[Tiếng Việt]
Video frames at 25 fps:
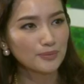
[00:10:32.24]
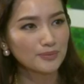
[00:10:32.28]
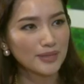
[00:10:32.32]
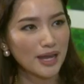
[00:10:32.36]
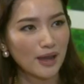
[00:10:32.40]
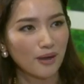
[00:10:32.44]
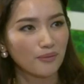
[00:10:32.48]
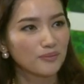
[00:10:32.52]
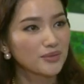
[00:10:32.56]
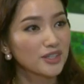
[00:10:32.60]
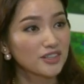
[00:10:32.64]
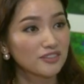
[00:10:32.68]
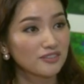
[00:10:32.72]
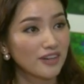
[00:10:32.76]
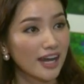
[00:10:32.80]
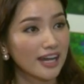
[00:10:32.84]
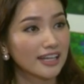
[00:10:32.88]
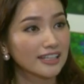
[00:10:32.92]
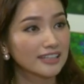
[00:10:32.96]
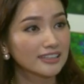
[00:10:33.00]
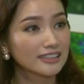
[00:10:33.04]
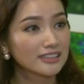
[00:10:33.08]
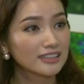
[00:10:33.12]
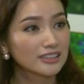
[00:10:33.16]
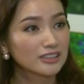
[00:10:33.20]
nào cũng như vậy
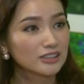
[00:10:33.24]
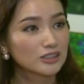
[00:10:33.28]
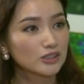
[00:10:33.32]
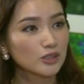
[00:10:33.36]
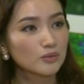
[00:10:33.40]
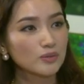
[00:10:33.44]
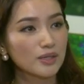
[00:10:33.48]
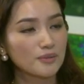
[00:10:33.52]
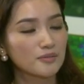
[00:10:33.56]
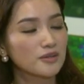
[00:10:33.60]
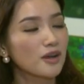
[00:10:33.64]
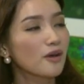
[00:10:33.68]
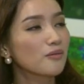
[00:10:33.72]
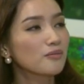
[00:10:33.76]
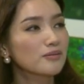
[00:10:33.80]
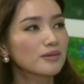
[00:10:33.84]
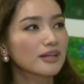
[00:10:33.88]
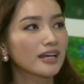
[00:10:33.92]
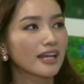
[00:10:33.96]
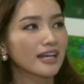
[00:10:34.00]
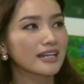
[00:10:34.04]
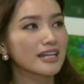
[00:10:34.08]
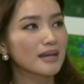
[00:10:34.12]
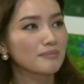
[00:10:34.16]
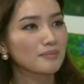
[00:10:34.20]
vâng. chứ diễm
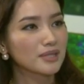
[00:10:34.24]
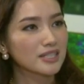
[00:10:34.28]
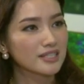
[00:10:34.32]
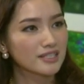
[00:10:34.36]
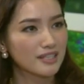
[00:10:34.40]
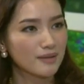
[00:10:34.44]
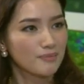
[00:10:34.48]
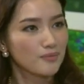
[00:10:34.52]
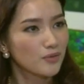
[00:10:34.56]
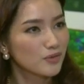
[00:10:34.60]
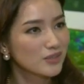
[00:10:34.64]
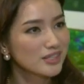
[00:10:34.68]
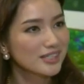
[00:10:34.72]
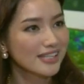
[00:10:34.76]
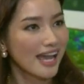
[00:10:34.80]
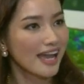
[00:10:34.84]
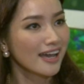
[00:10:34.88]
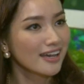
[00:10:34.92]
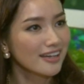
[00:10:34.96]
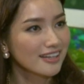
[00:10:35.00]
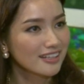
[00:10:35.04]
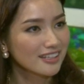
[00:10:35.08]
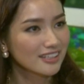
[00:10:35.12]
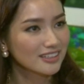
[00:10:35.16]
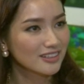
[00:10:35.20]
không nghĩ là mình sẽ muốn
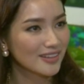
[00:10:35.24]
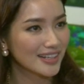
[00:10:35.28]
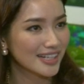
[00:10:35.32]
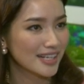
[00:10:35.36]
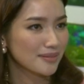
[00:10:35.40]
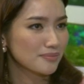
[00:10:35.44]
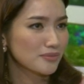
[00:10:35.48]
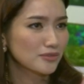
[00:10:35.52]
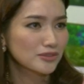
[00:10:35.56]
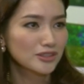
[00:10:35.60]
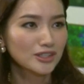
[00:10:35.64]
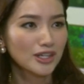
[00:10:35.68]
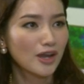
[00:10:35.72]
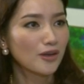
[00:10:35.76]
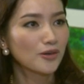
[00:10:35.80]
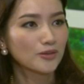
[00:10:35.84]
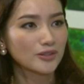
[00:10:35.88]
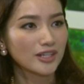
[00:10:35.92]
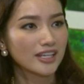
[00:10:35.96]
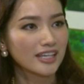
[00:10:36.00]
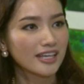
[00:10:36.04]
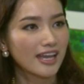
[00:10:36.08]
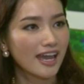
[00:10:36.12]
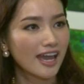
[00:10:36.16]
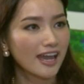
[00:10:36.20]
trắng hơn hoặc là muốn nâu
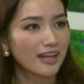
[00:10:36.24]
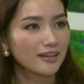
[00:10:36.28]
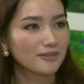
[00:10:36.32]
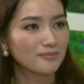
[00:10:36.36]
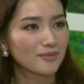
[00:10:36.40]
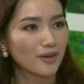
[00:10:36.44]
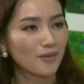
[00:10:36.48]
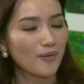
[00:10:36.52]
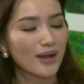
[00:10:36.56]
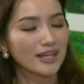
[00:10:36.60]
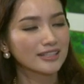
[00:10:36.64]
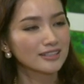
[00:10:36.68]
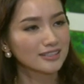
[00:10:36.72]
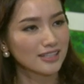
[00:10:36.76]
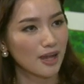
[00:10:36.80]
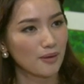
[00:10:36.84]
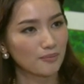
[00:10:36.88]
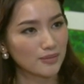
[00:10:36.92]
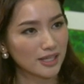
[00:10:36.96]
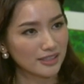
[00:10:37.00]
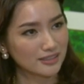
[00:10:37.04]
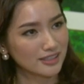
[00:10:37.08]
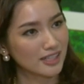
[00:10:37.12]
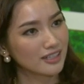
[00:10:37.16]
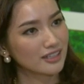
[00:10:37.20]
đi hết mà quan
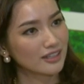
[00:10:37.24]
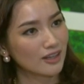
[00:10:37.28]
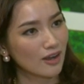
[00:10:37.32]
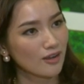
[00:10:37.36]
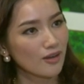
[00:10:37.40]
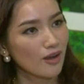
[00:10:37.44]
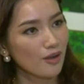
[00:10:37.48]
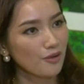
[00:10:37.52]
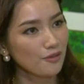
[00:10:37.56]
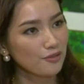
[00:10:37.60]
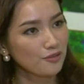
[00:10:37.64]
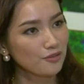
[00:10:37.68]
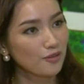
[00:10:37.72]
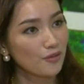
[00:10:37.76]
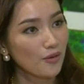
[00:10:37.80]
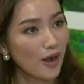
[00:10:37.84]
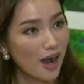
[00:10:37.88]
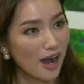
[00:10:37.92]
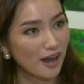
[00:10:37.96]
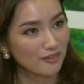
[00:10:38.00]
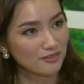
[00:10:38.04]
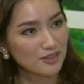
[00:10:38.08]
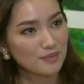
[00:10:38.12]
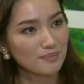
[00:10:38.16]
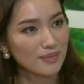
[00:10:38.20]
trọng là nhìn nó có phù
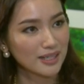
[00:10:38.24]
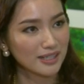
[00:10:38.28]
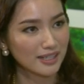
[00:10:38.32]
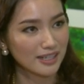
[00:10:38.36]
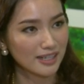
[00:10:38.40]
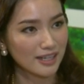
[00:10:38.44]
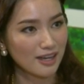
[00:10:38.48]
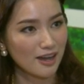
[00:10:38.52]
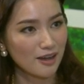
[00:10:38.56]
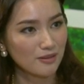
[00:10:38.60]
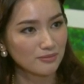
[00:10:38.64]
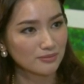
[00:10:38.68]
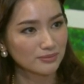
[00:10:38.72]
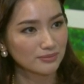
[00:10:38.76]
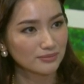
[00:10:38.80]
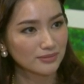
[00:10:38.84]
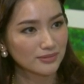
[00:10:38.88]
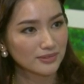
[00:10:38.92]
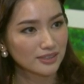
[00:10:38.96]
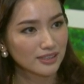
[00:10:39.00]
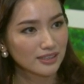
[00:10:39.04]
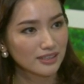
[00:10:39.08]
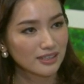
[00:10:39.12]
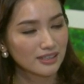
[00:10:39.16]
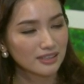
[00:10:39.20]
hợp với mình hay không
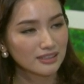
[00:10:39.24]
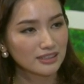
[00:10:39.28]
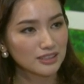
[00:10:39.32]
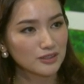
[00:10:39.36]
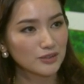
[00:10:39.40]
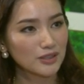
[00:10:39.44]
vâng, vâng.